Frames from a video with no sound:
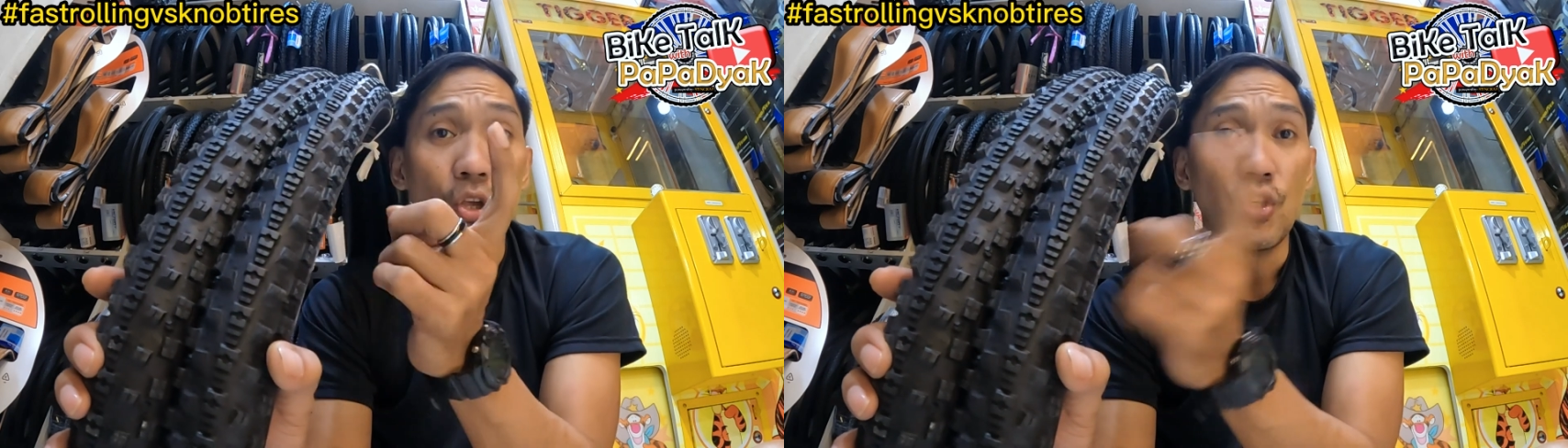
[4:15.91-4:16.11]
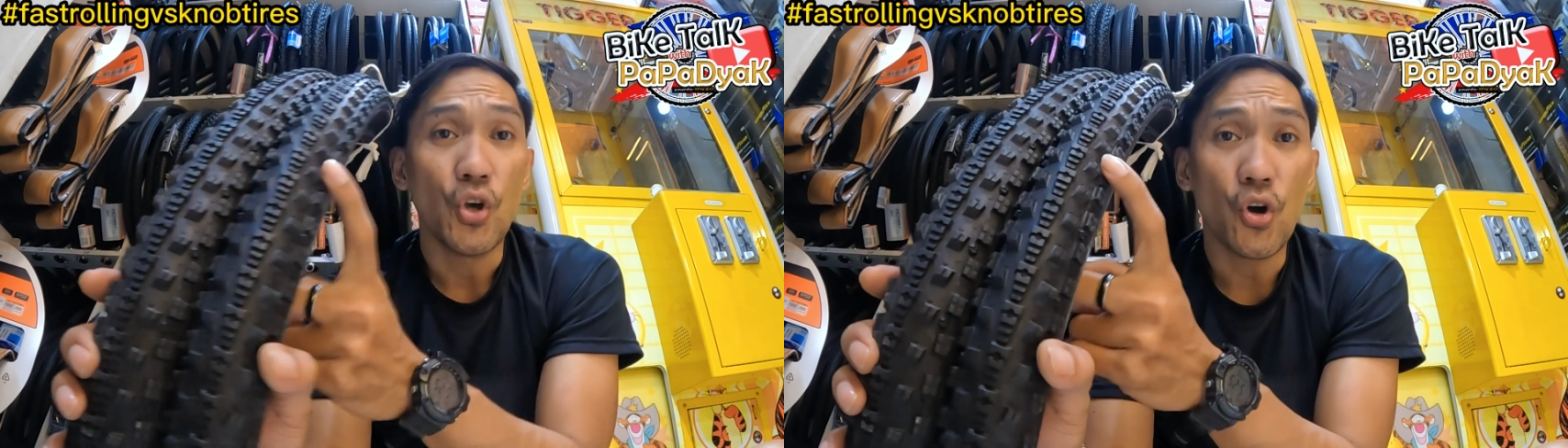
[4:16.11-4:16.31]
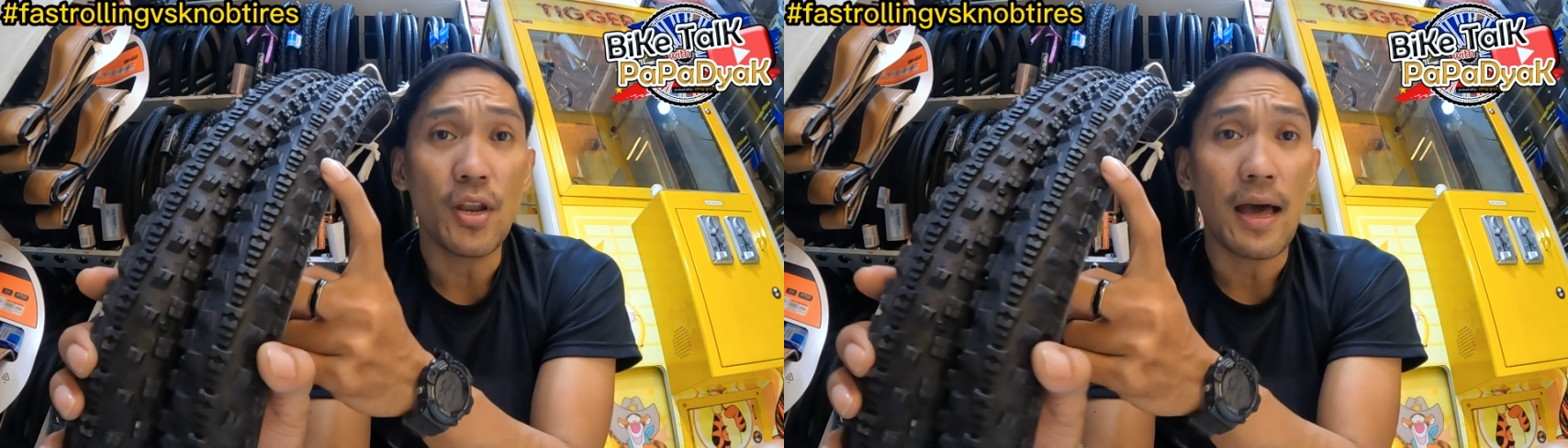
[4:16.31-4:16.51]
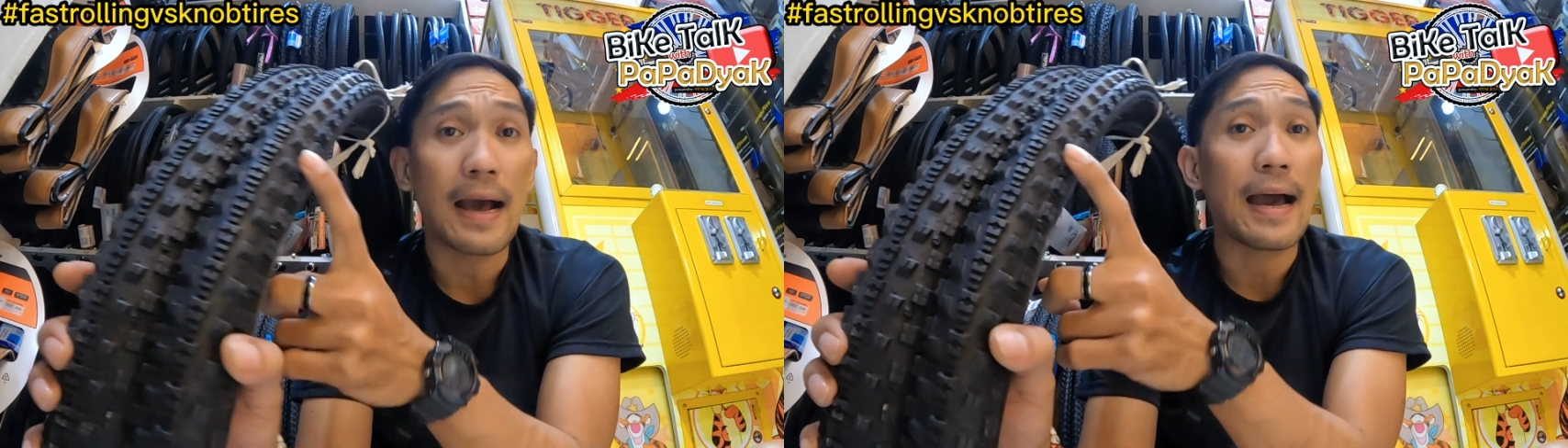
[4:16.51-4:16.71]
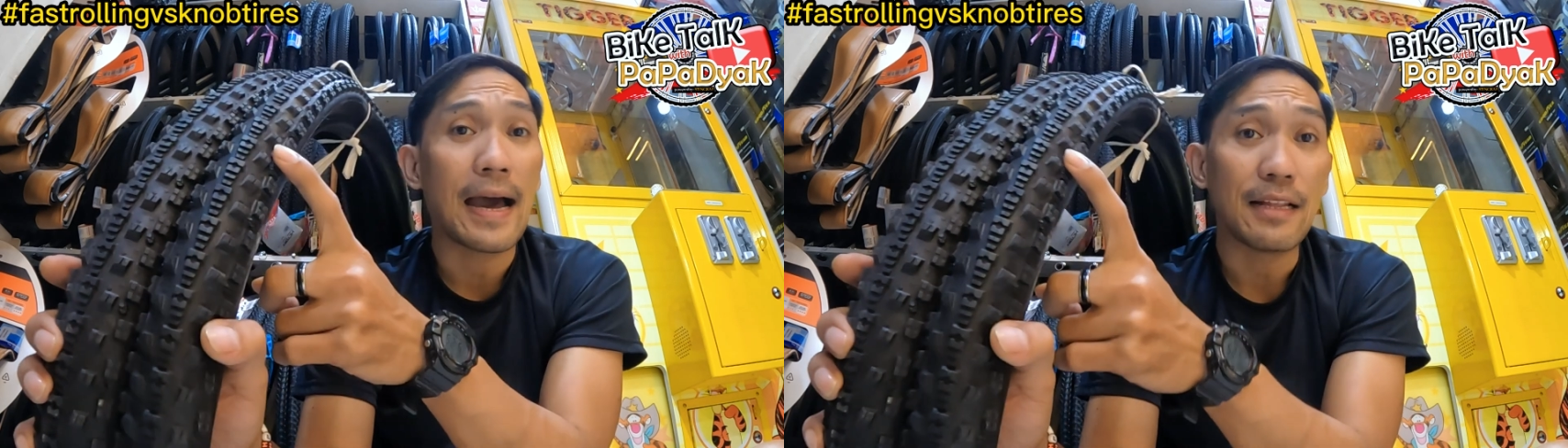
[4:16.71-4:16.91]
Yon
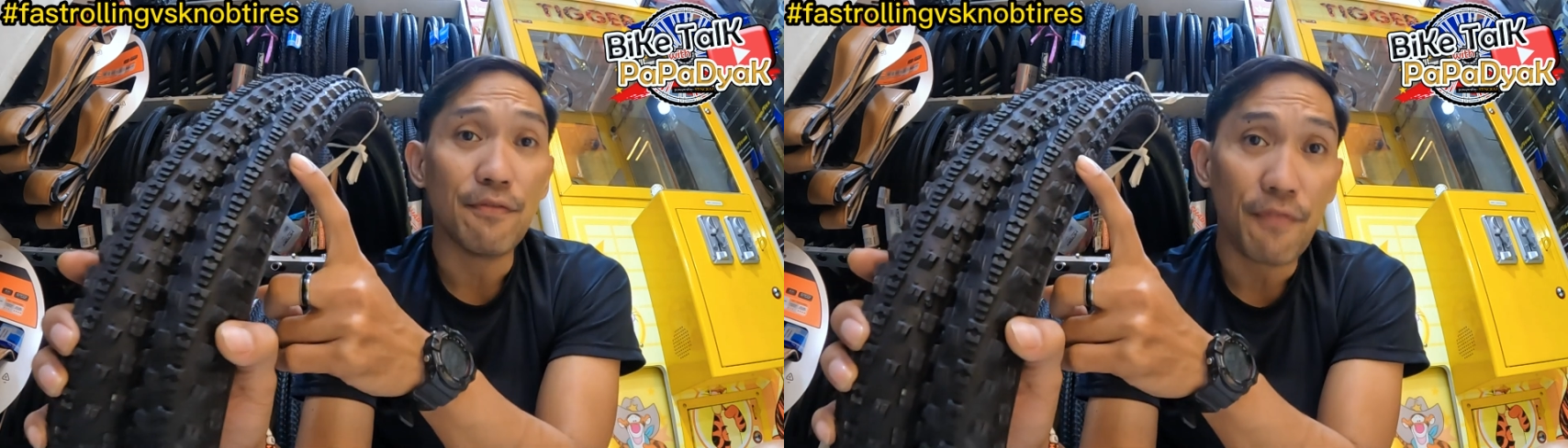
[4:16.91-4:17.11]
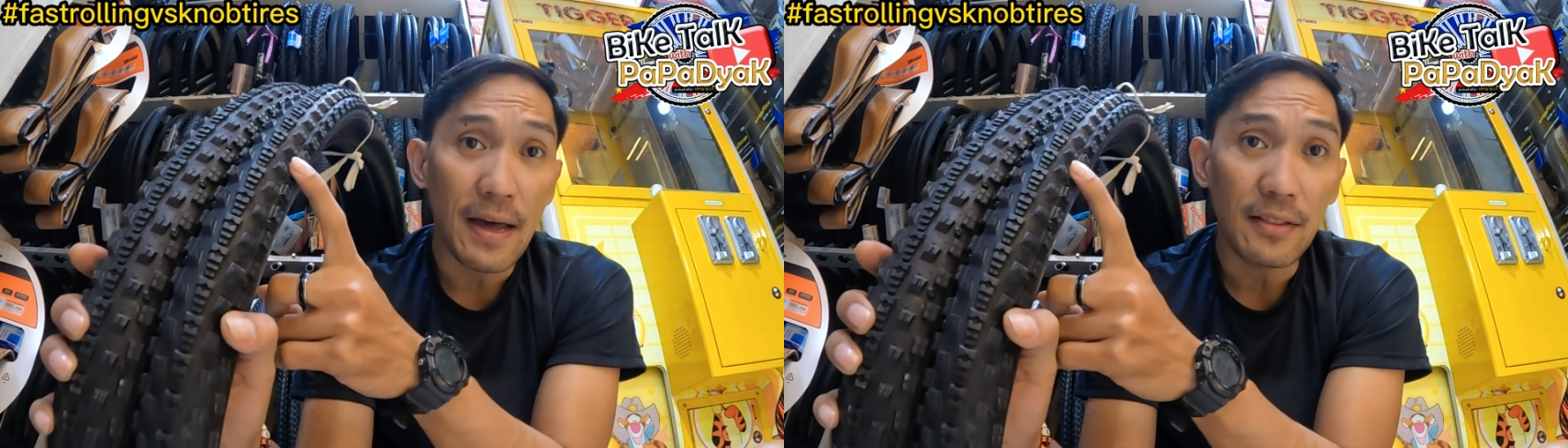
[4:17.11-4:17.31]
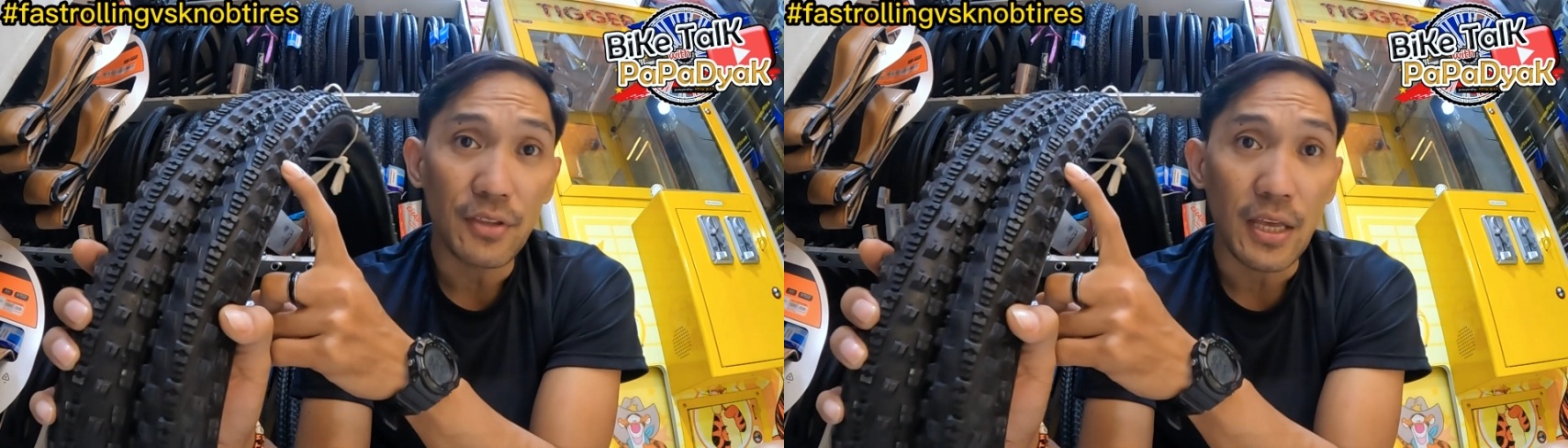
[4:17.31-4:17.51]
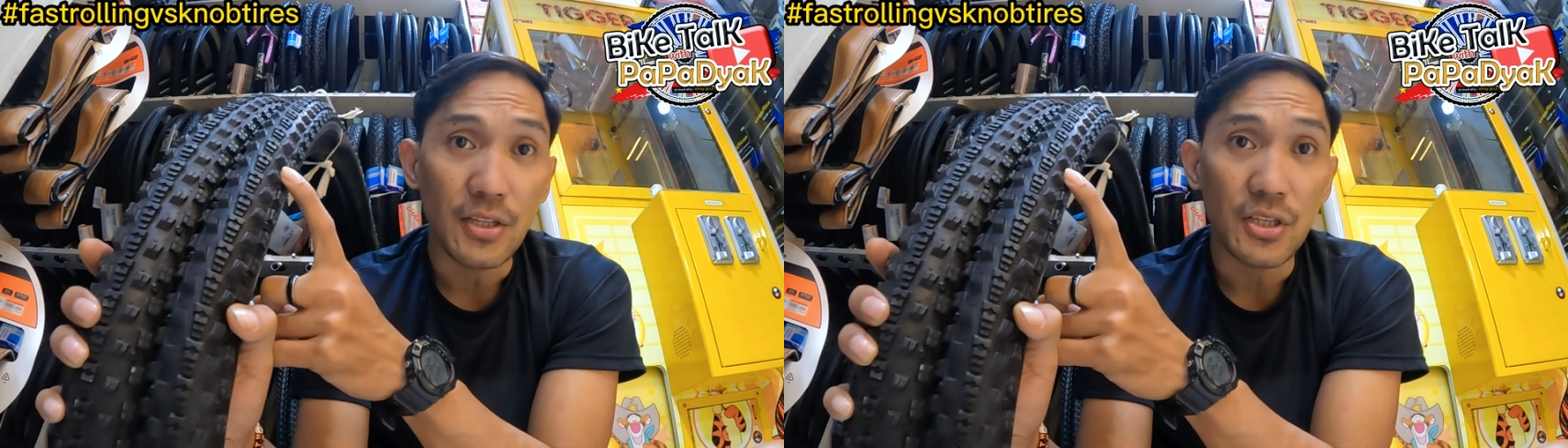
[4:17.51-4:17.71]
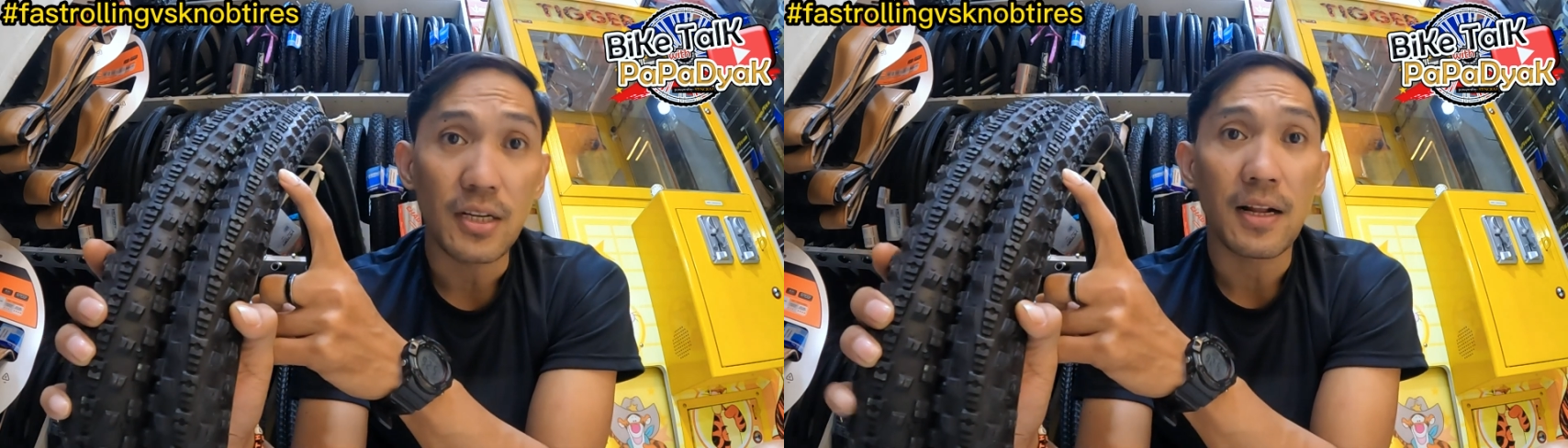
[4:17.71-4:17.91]
ang
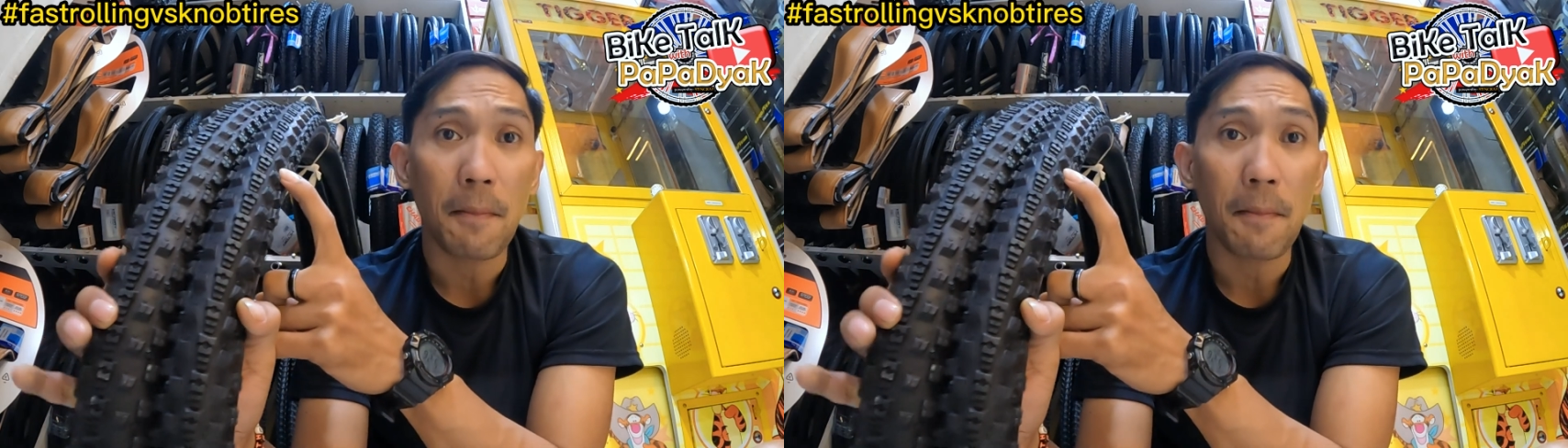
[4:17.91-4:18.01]
advantage